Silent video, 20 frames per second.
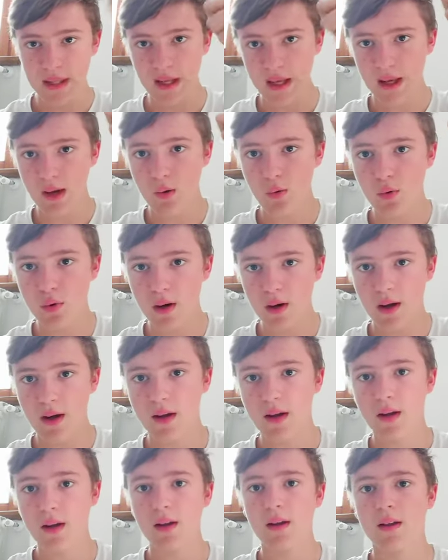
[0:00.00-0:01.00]
e una
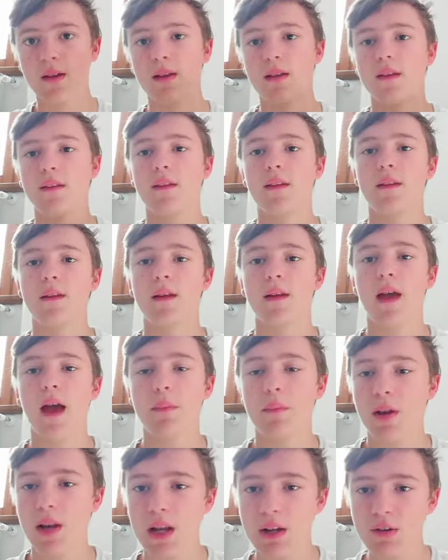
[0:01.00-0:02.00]
eh, di
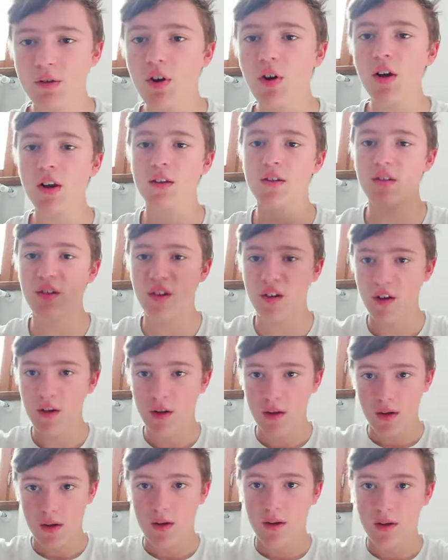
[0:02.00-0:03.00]
Camila Giorgi
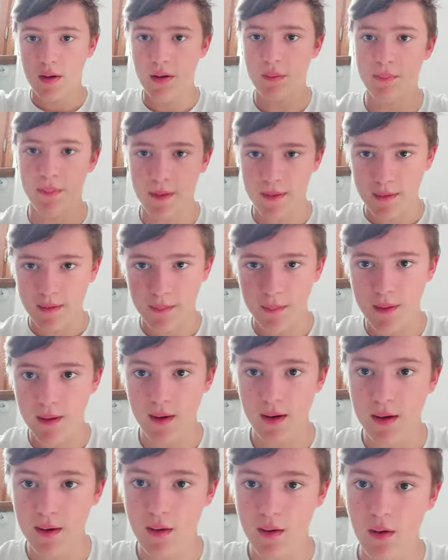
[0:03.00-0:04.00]
e per
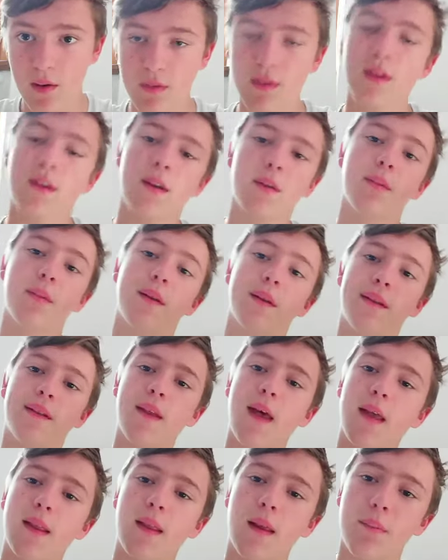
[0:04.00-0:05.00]
sapere che cosa ne
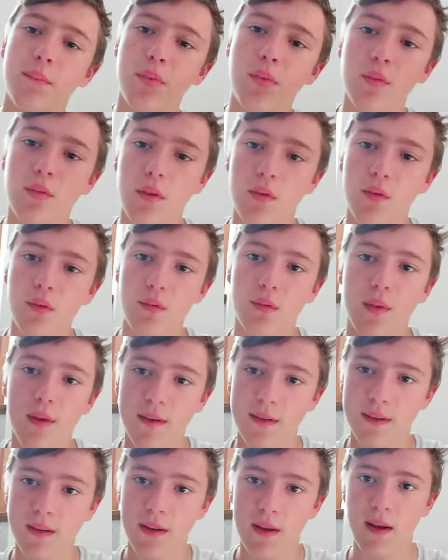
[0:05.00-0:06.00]
pensate appunto su
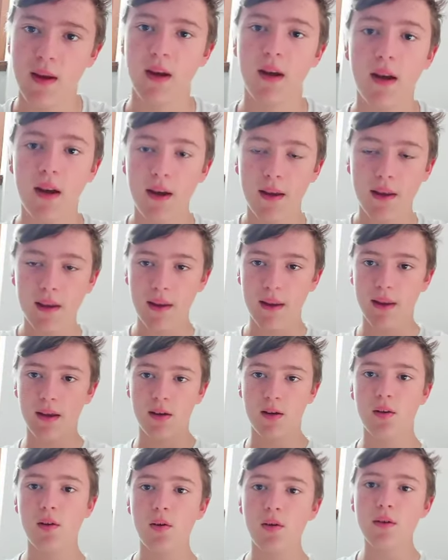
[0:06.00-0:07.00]
questi
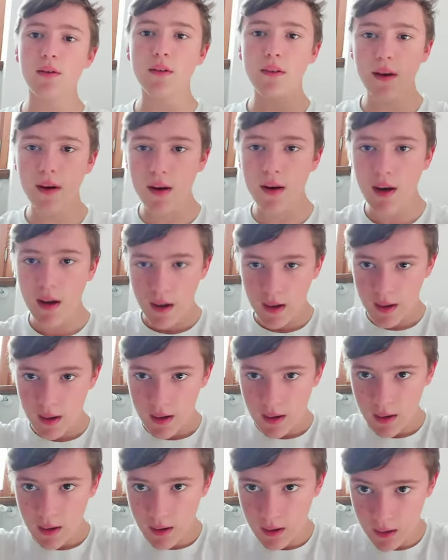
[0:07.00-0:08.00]
incontri
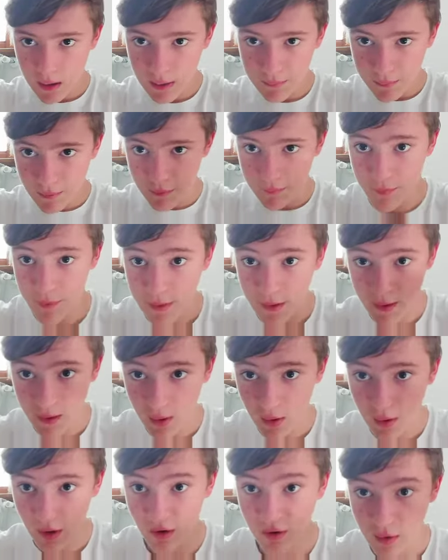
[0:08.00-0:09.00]
eh, vi invito
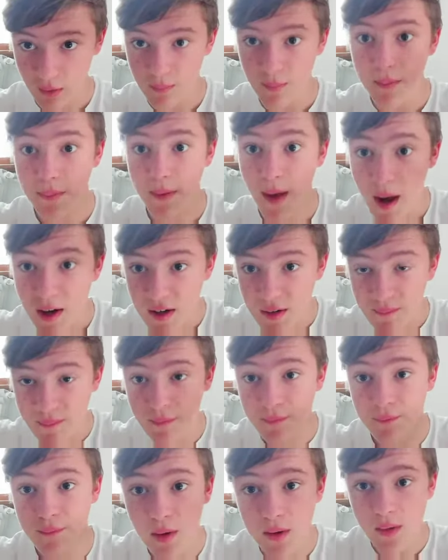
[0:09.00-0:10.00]
anche a lasciare un mi piace,
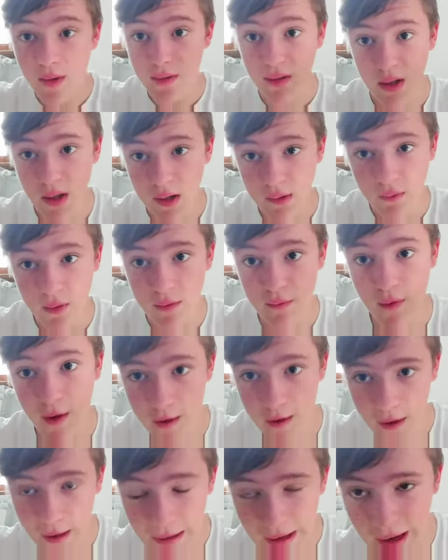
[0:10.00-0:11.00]
vi invito a iscrivervi
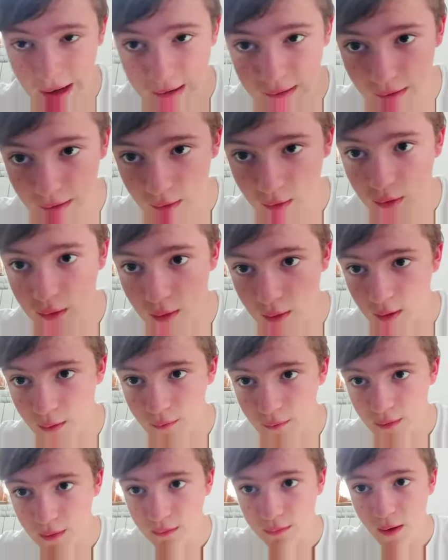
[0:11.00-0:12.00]
al canale se ancora non
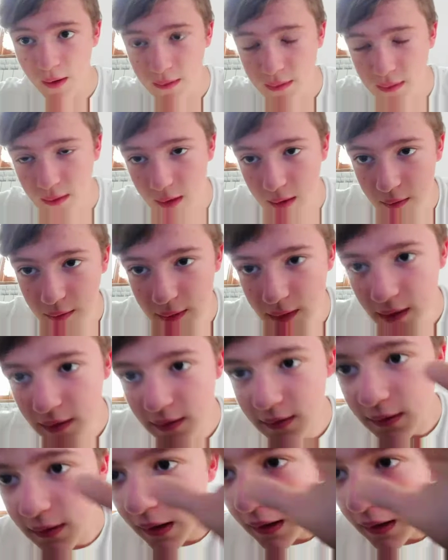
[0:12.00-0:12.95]
l'avete fatto, arrivederci